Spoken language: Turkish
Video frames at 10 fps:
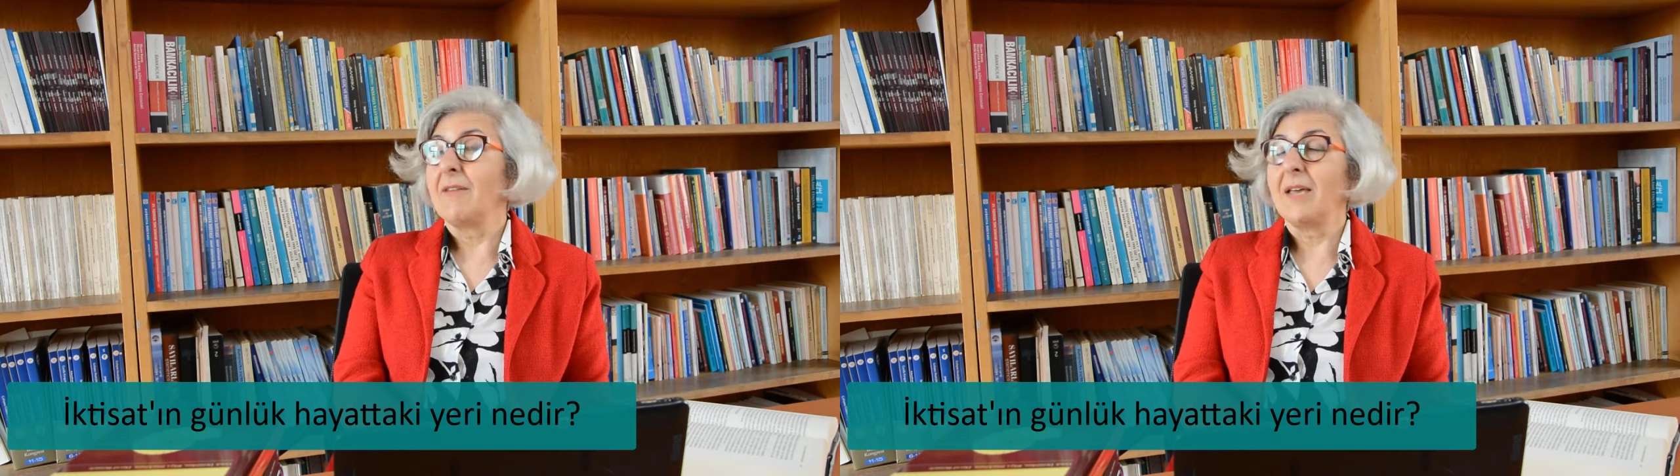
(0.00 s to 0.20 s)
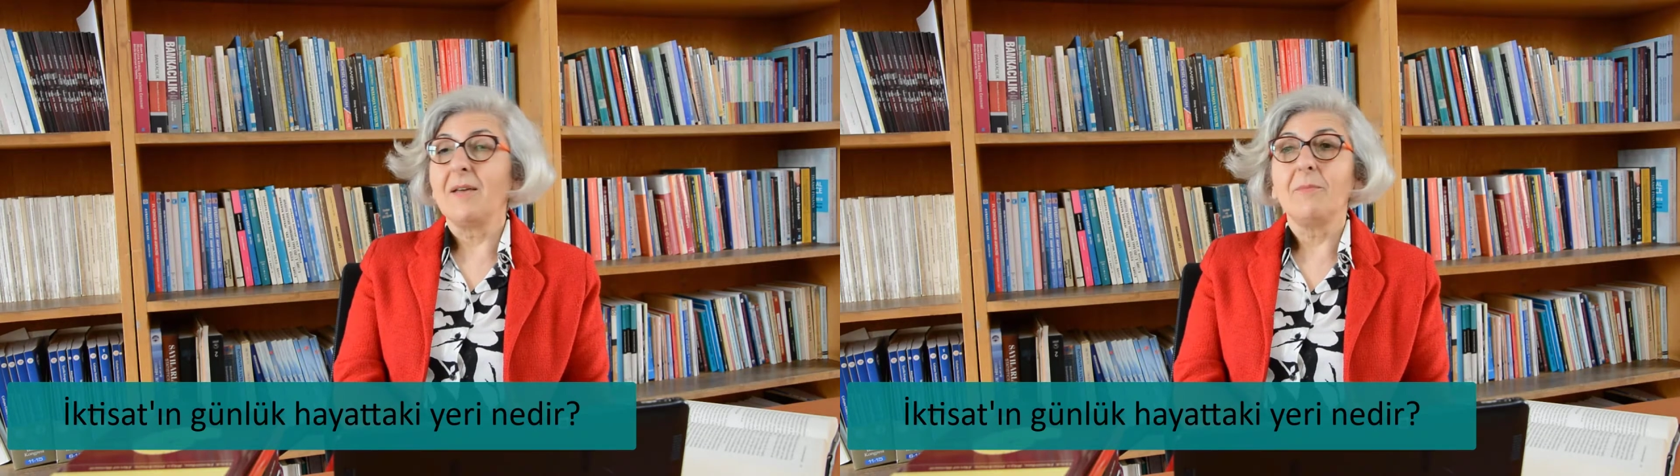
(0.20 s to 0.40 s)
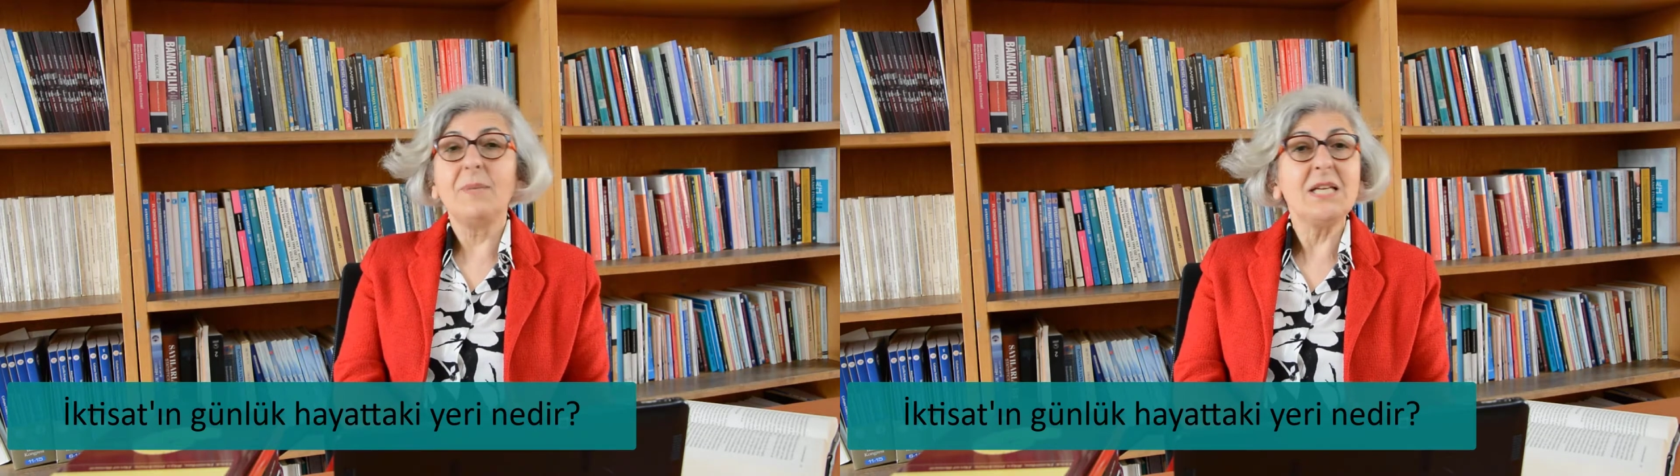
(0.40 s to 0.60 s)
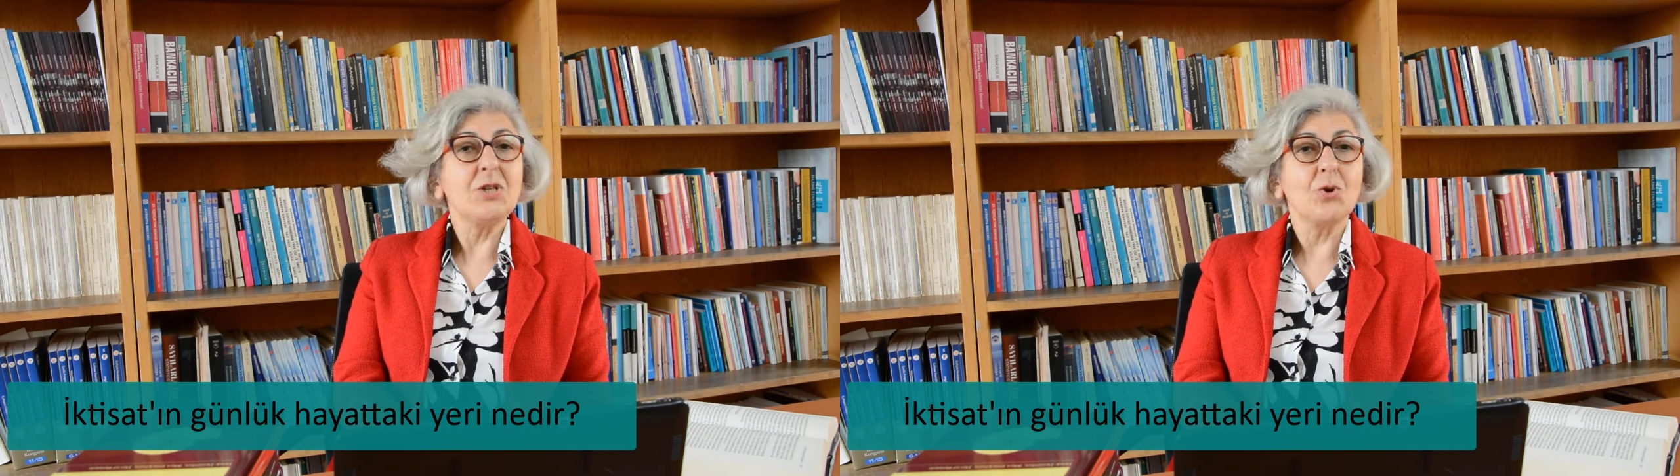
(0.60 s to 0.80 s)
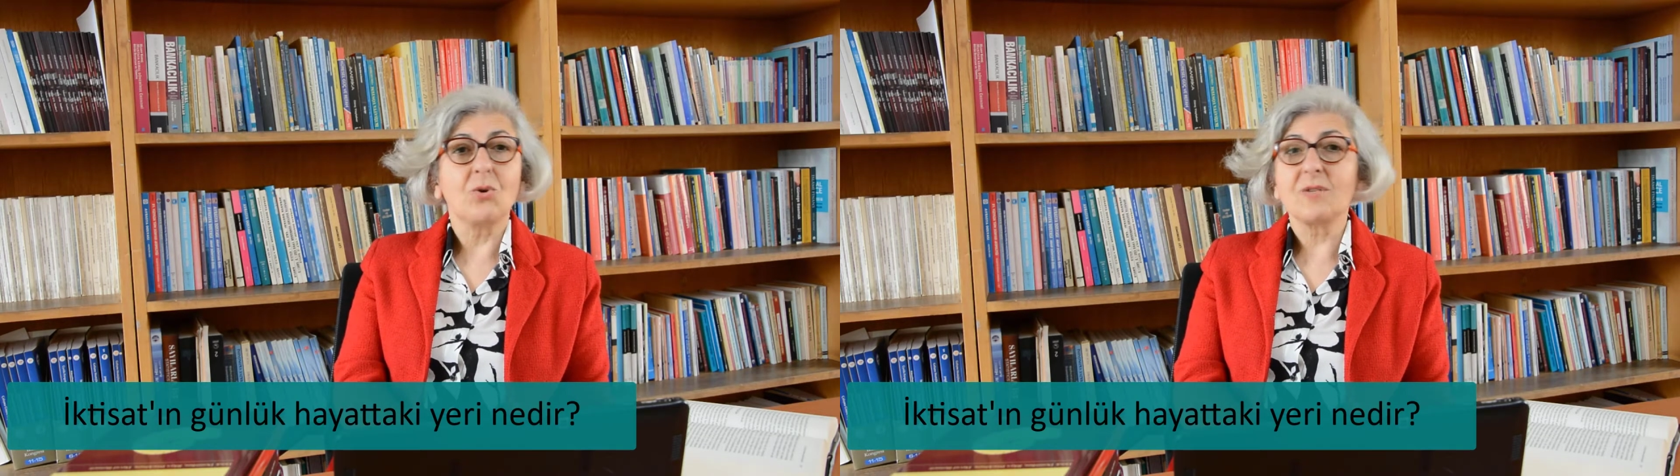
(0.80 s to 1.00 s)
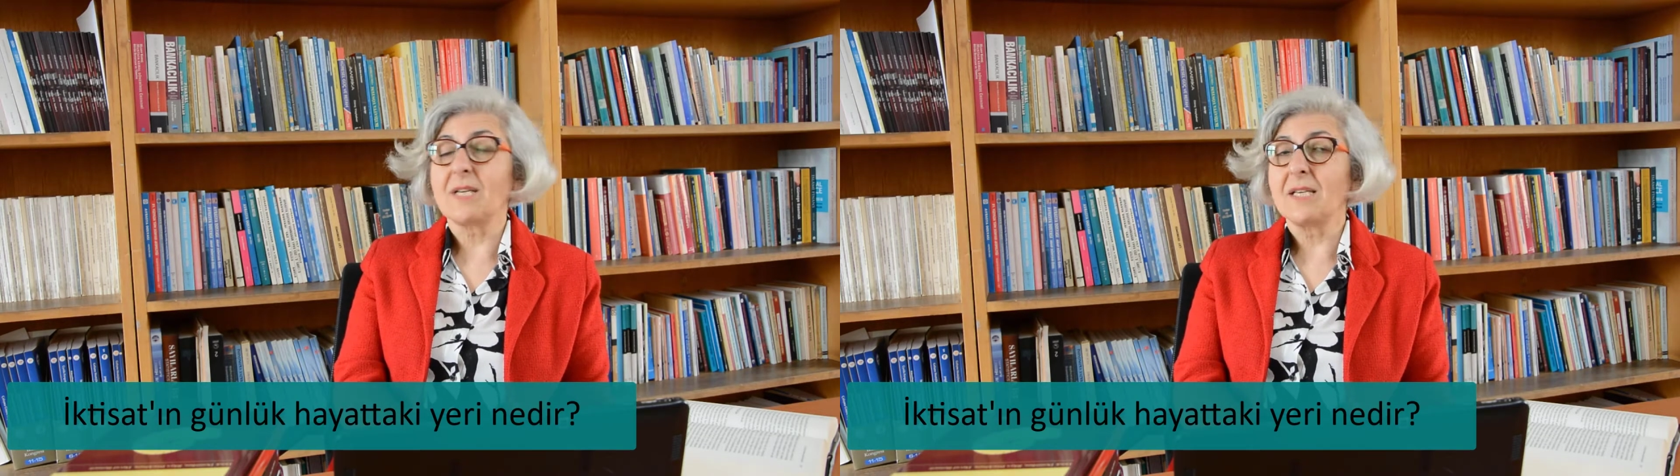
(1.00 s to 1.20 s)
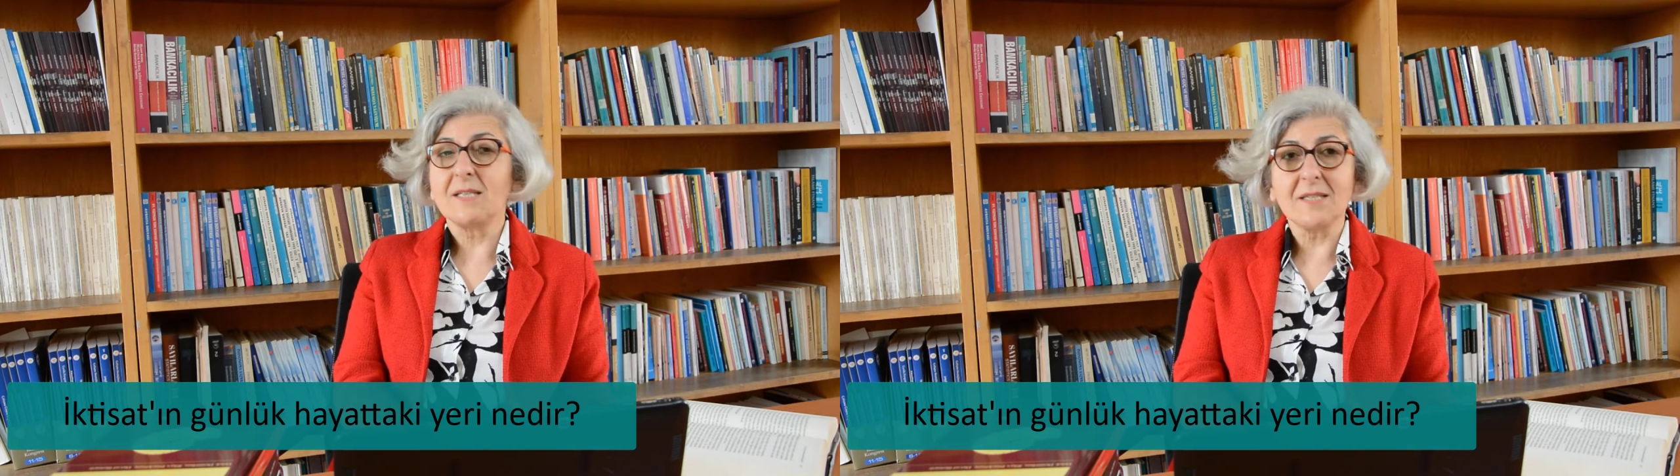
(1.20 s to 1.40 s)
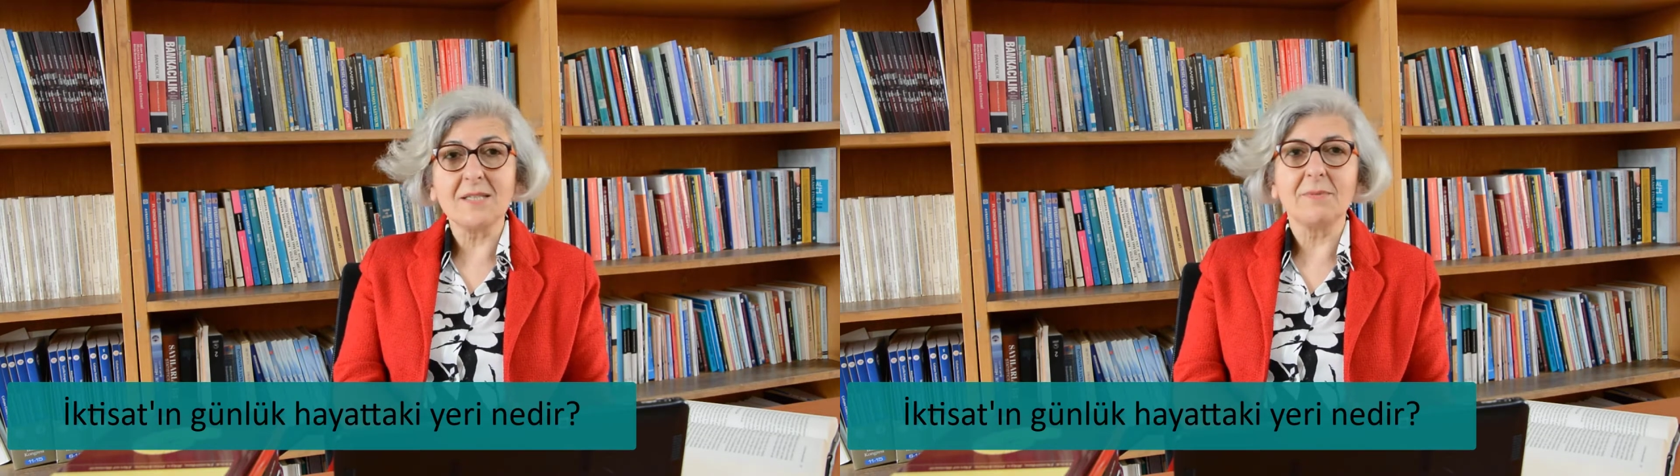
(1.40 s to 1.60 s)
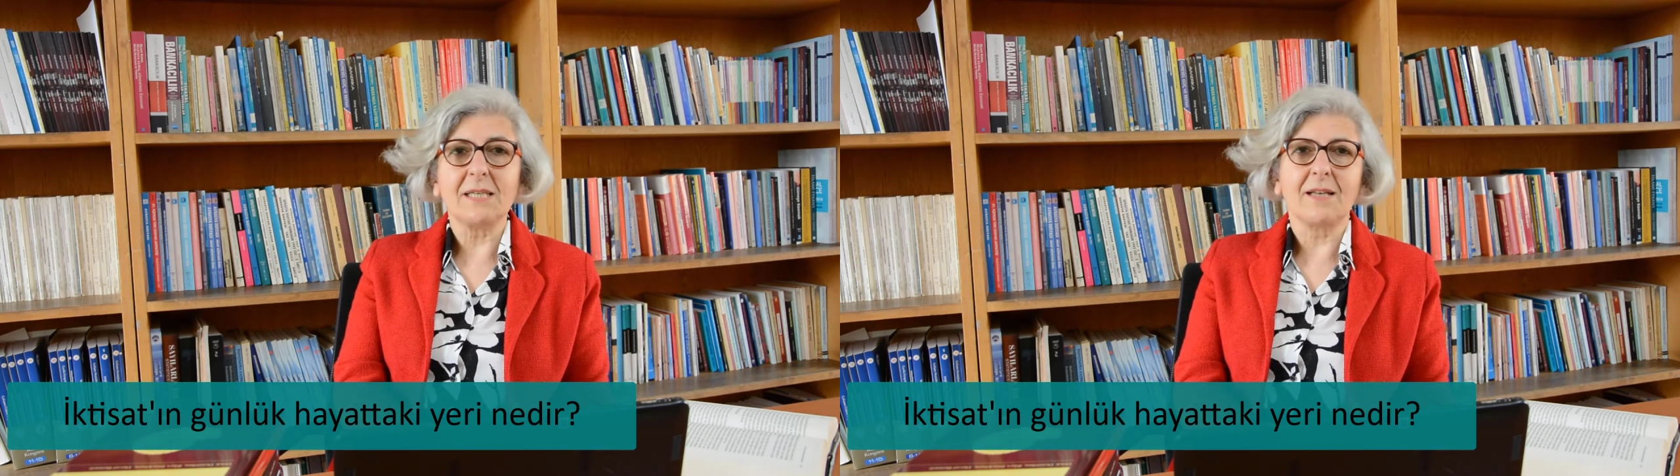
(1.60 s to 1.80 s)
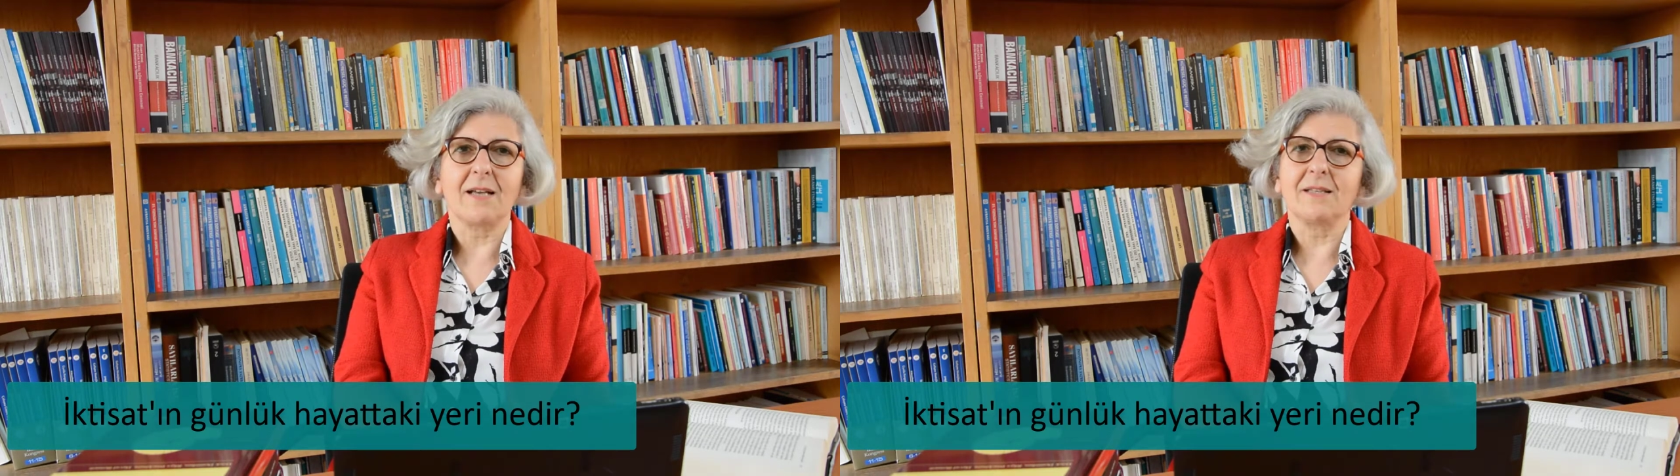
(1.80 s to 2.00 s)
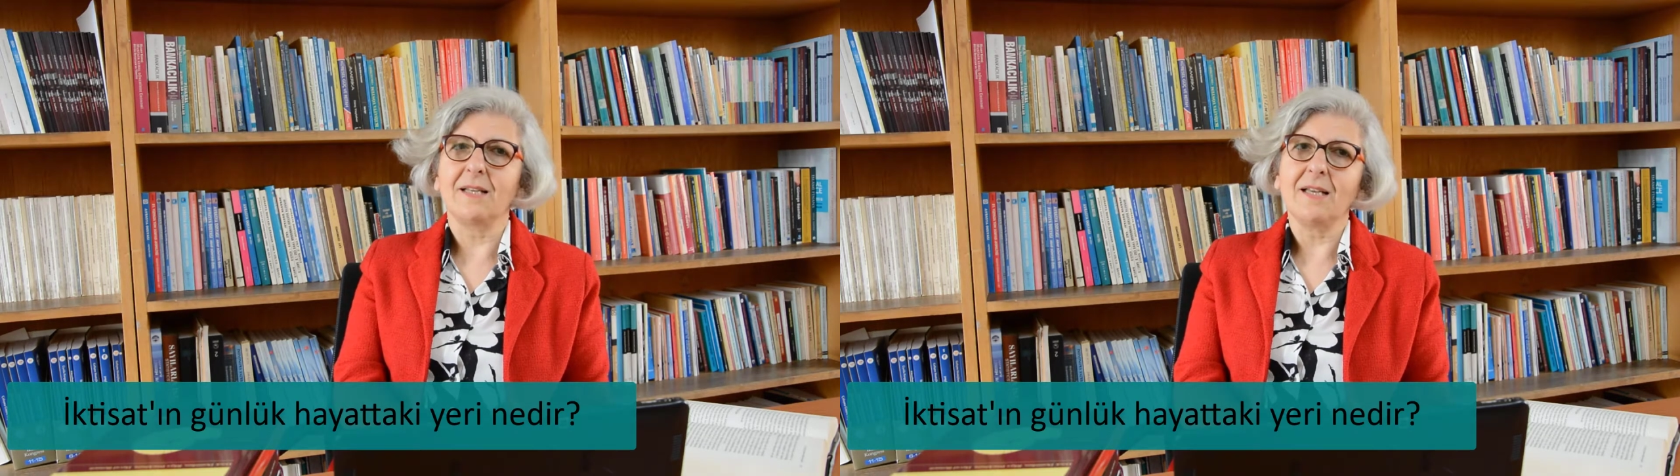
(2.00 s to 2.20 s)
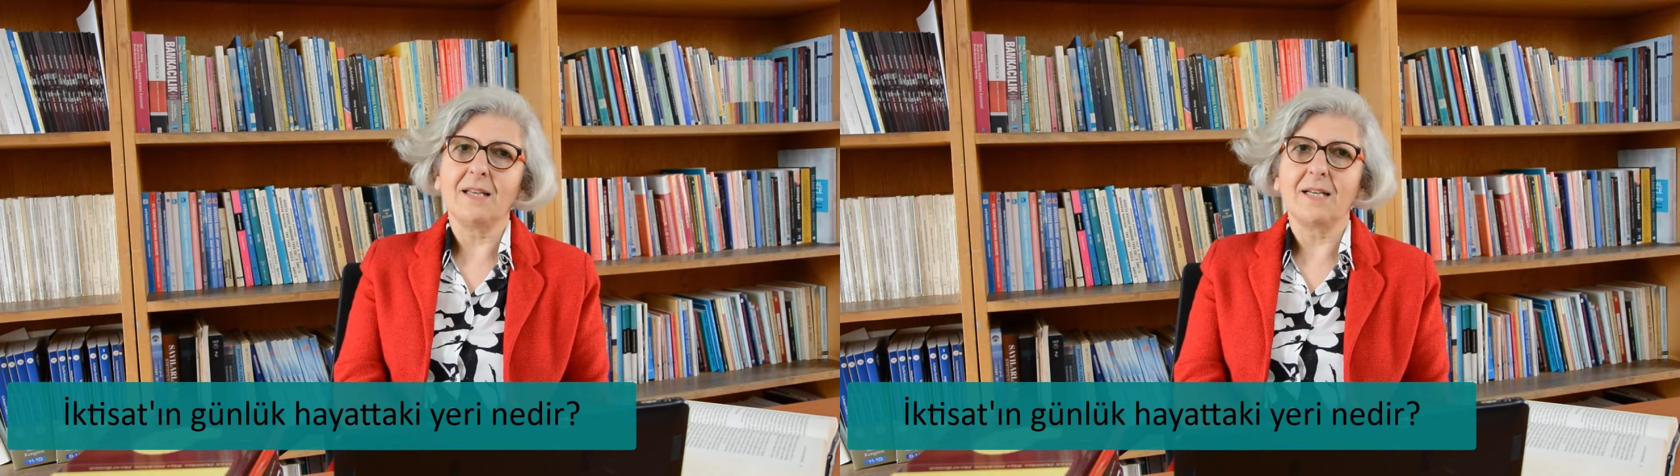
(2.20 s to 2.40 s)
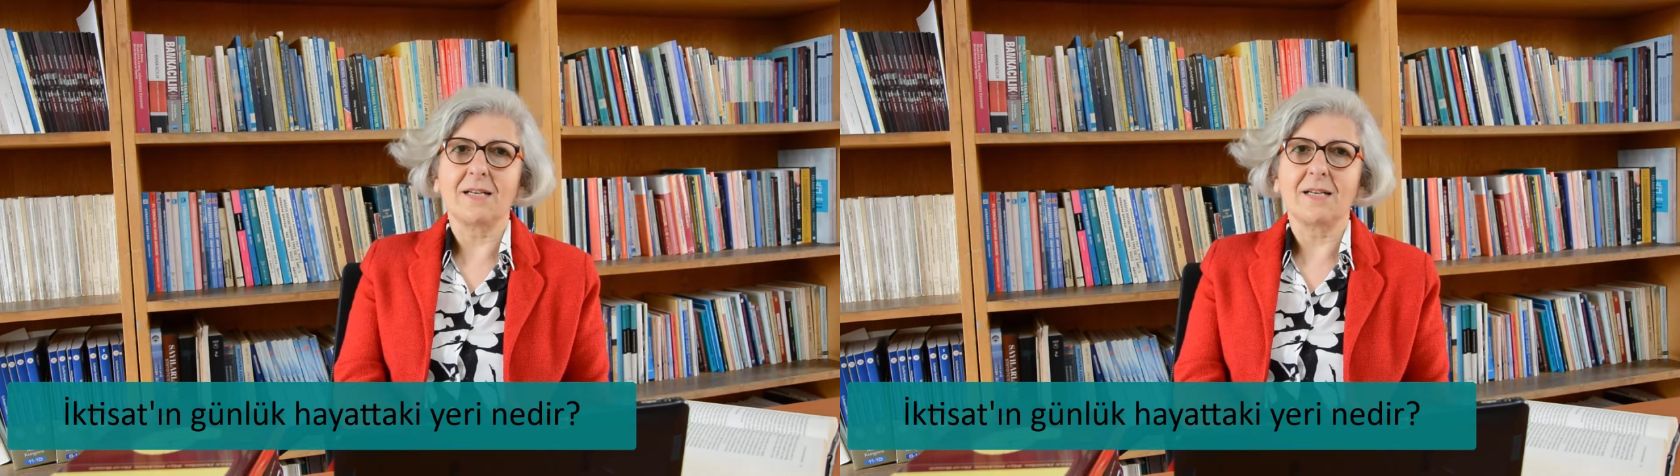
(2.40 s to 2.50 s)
ve birçok sayısız miktarda da